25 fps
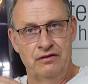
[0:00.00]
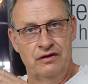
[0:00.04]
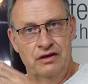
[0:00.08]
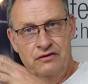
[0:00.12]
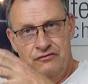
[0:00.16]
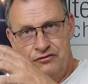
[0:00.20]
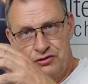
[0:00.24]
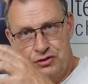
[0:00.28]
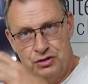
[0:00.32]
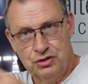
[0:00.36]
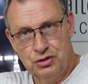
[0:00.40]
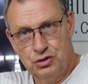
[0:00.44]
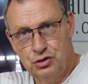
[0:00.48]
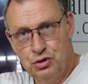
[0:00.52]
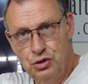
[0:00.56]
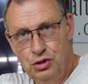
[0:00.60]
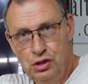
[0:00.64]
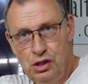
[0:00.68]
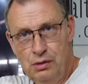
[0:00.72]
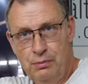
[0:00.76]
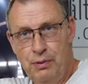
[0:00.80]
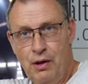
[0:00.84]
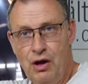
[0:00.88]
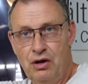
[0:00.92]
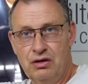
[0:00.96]
für eine
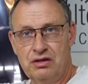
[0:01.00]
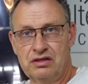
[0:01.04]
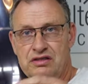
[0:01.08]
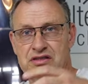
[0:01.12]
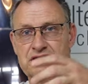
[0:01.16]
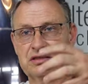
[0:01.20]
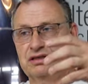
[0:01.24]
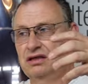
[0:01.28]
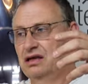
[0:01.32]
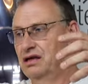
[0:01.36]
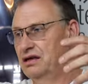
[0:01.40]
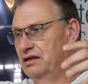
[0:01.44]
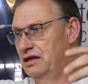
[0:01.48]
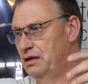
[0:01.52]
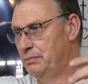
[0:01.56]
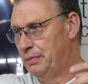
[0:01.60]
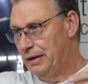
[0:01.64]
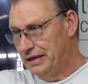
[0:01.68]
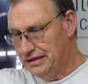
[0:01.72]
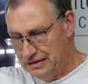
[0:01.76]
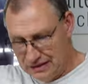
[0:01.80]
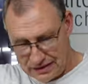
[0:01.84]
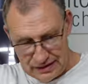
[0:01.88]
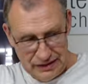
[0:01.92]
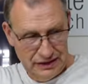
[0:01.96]
Kühlbox, eine
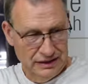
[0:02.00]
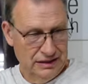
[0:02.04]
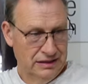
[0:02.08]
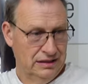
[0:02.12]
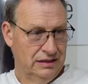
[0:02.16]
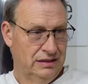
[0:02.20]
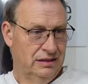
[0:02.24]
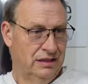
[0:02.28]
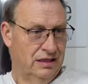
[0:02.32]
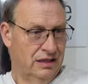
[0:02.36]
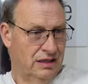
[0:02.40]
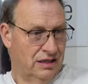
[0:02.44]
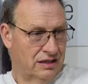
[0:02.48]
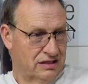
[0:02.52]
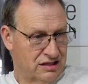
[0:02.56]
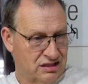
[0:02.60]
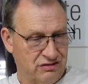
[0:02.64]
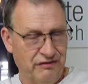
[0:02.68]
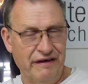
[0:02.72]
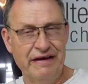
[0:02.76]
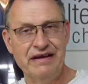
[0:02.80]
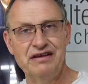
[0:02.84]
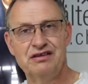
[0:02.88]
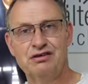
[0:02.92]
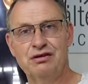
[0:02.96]
Batterie,
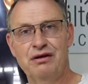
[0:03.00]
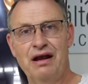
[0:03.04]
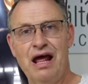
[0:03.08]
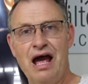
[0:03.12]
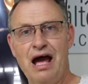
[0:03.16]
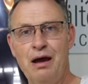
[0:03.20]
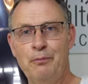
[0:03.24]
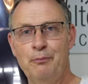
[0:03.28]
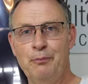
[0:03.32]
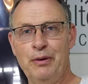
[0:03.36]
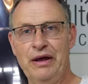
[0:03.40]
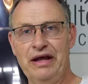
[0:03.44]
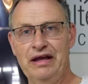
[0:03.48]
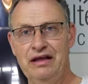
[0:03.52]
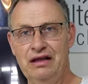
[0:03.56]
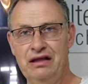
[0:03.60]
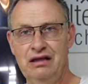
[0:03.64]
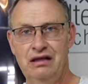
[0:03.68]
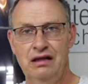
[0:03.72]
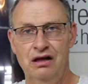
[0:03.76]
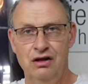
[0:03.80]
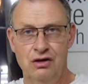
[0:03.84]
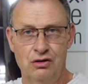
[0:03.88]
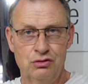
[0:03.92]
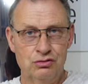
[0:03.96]
zwei
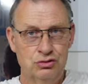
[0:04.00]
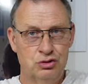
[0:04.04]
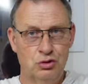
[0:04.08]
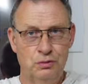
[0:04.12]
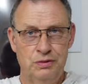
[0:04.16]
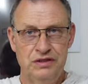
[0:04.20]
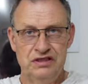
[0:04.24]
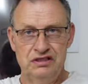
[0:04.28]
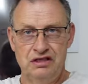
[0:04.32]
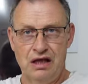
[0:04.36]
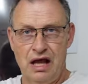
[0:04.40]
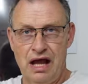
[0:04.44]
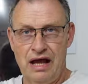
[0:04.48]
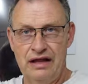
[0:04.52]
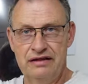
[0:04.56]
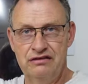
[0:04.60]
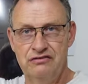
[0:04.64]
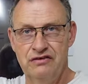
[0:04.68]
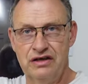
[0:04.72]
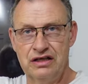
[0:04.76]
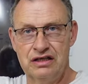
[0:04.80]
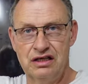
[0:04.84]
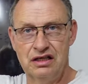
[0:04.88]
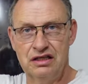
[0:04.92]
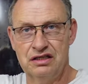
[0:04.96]
Solarpanel und du bist ja
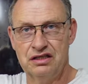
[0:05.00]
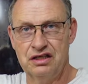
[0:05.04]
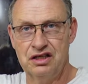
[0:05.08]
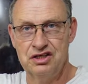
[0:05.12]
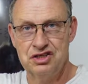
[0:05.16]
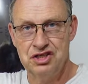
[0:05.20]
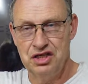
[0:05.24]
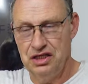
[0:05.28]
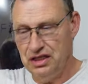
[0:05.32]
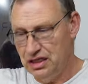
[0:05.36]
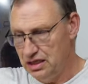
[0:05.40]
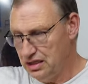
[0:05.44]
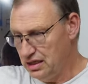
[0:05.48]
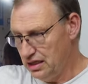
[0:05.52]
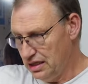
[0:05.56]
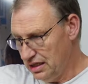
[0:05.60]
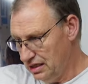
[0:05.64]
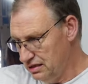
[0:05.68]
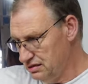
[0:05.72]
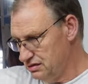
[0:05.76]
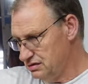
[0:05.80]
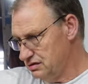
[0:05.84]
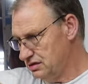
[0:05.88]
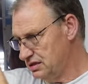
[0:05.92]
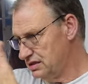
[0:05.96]
handwerklich geschickt, da
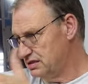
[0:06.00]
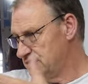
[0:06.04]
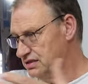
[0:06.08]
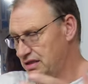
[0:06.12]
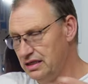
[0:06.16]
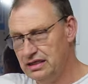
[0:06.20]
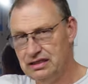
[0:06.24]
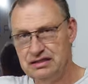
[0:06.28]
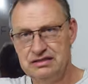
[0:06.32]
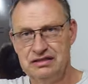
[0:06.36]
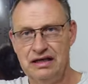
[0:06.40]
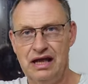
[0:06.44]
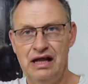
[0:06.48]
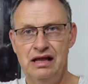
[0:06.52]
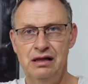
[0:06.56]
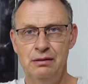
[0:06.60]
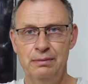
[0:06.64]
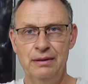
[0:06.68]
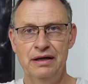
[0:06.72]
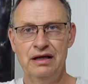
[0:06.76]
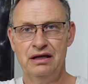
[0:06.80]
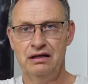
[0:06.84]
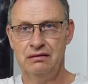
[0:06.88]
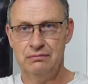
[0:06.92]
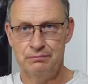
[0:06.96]
kannst du das Ding
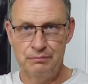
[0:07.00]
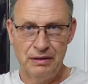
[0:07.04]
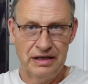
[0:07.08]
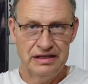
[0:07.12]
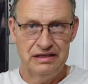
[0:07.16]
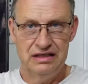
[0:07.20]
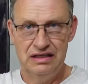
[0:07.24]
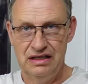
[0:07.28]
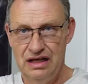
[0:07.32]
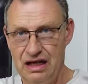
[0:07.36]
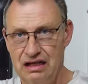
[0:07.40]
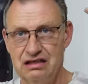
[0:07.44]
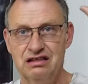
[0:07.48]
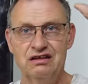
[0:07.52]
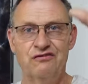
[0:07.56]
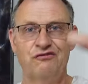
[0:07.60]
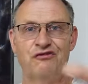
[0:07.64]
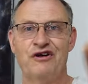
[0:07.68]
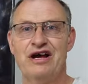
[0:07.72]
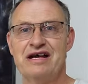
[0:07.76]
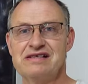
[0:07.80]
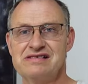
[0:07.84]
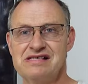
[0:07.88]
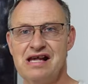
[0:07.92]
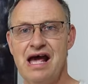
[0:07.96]
selber bei dir an die
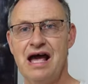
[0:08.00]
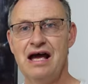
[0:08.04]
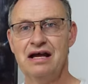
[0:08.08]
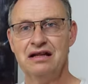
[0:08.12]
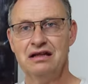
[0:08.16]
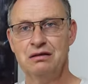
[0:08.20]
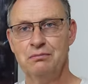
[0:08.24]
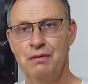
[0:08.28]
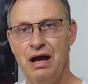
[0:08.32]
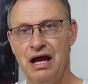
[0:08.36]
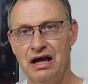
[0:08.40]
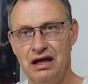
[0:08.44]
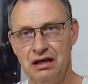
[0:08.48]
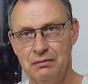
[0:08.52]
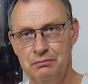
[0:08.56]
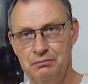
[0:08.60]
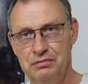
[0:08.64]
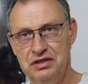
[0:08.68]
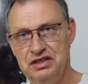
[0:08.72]
Fassade machen, ein